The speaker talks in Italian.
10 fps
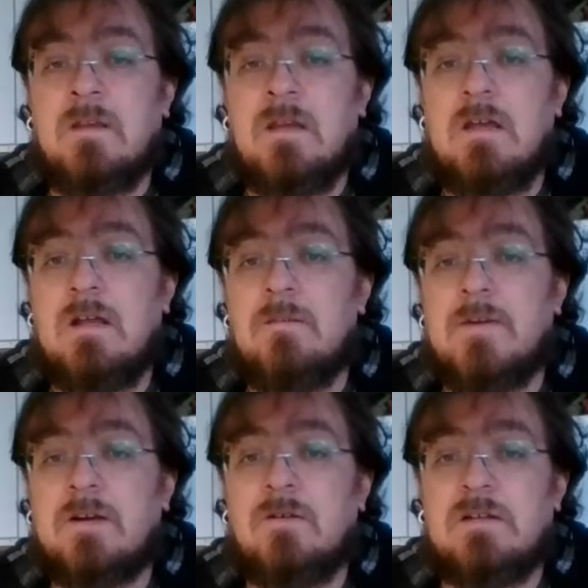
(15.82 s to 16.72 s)
Il
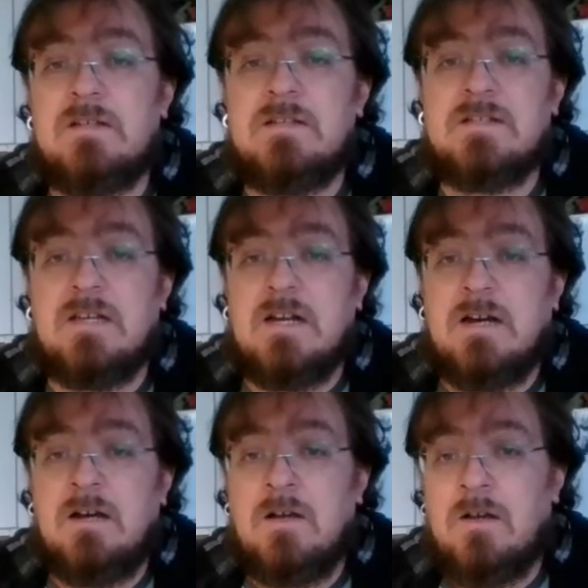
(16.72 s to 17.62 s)
mercoledì
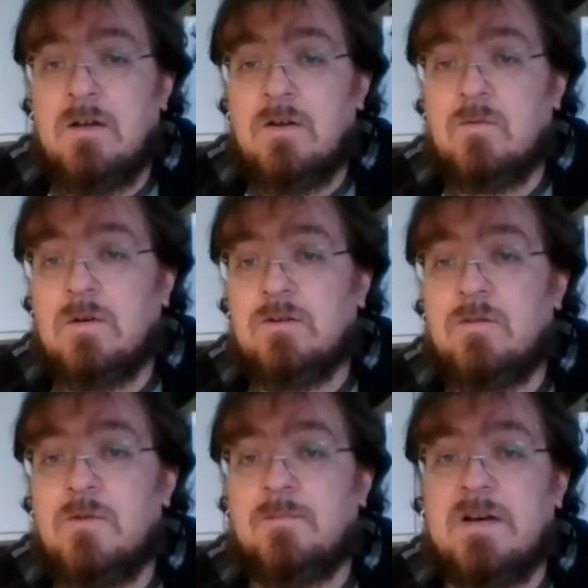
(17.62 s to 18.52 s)
sera, quando
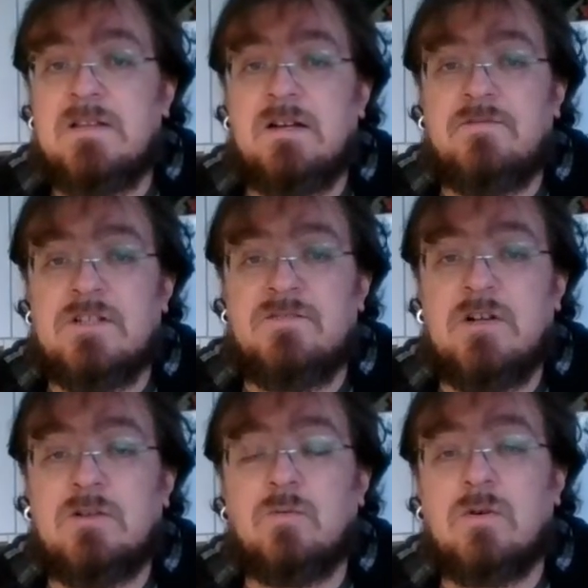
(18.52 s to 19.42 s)
mio padre faceva
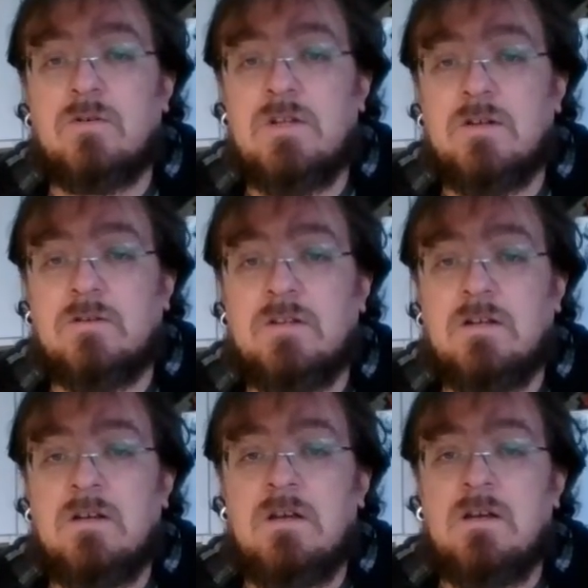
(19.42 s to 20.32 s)
il turno di
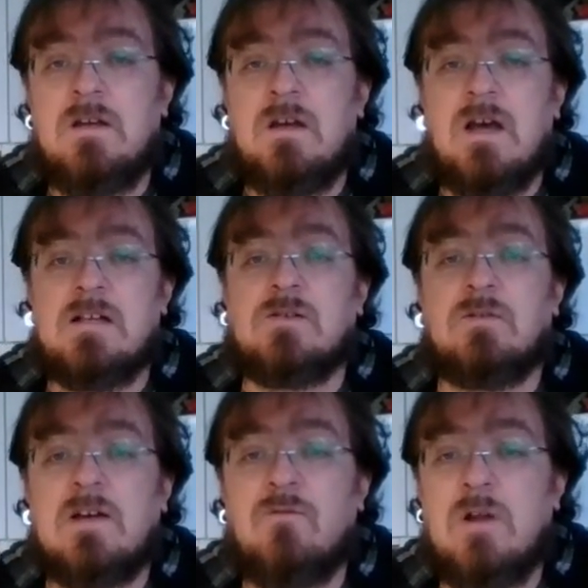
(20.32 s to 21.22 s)
notte,
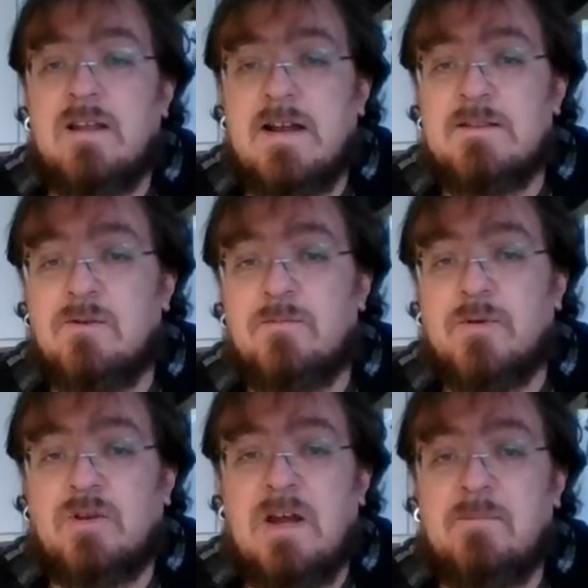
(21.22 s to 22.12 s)
ascoltavo alla radio il
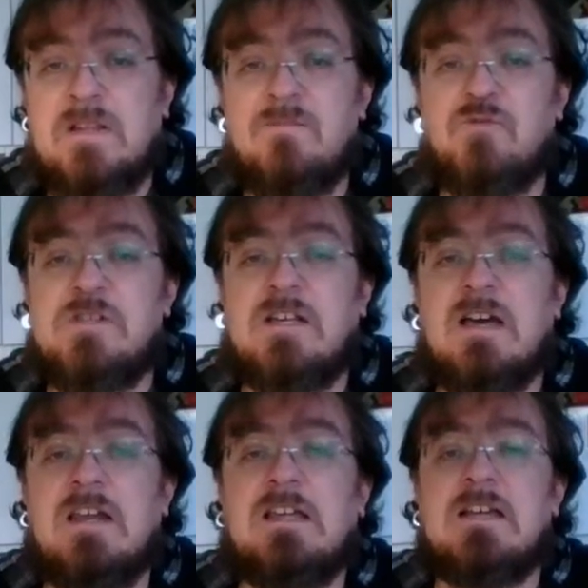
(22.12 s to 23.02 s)
programma di musica
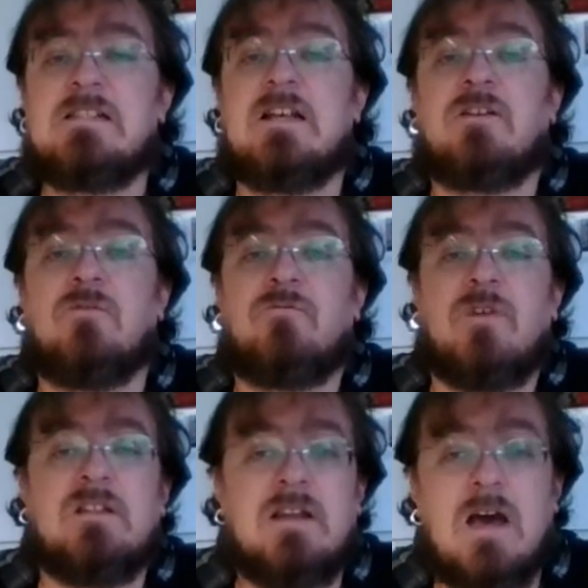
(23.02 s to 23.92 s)
richiesta con
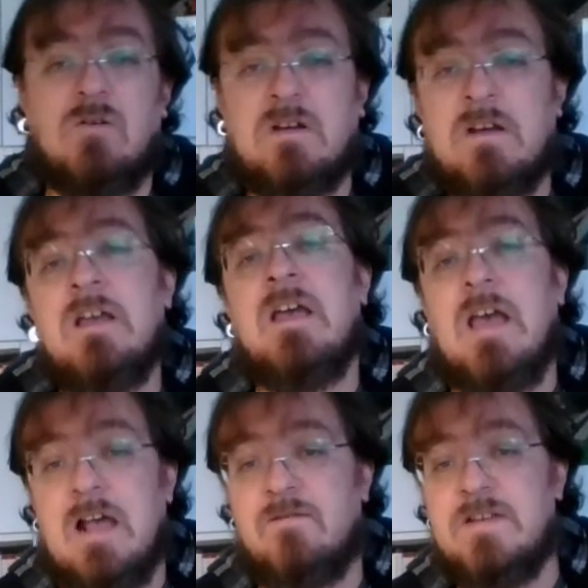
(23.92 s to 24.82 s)
Fred Rauch,
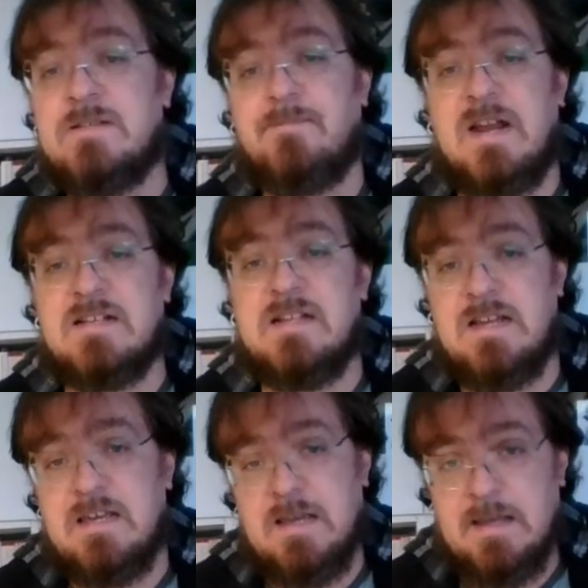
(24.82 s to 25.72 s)
Elvis
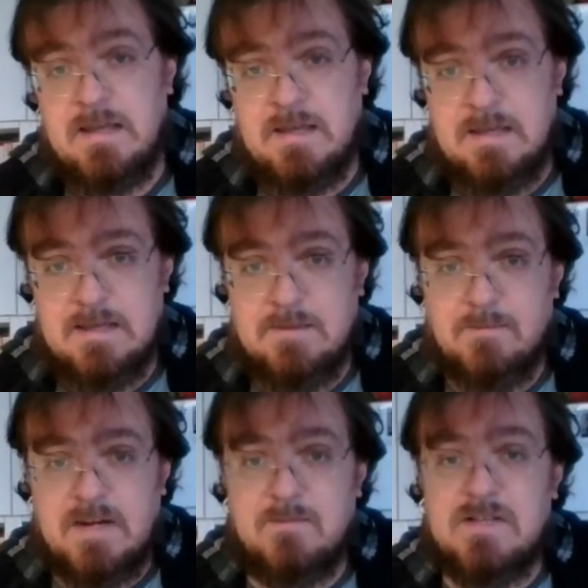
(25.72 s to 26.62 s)
Presley, i
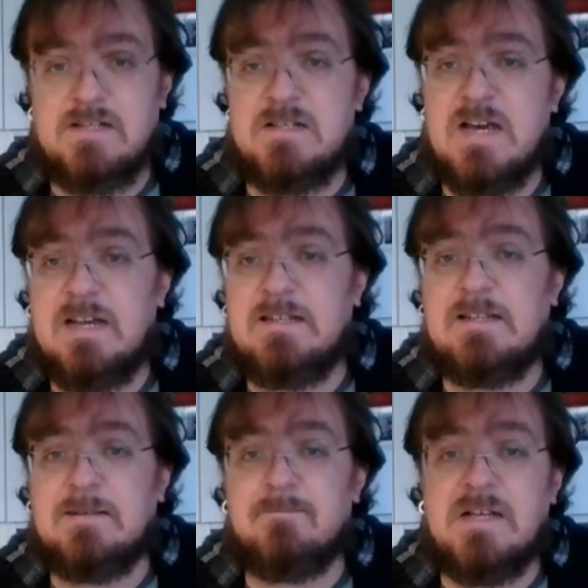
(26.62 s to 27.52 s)
primi segnali di
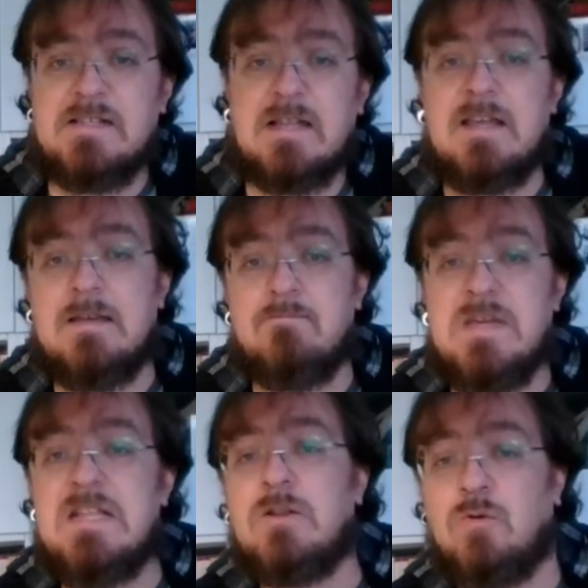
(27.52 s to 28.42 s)
tempesta dei
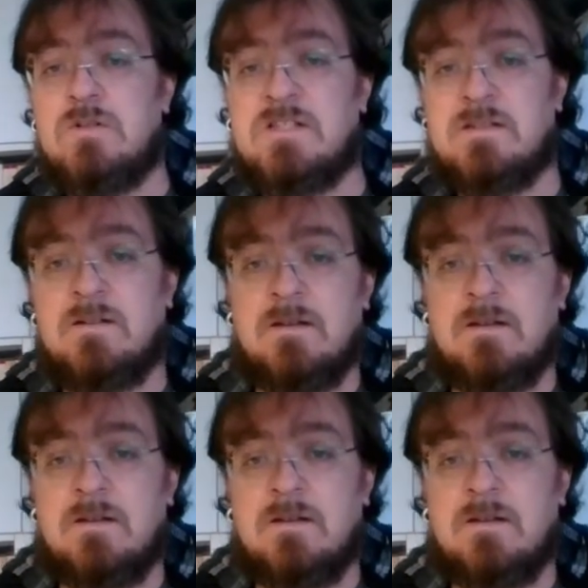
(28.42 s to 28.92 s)
Beatles,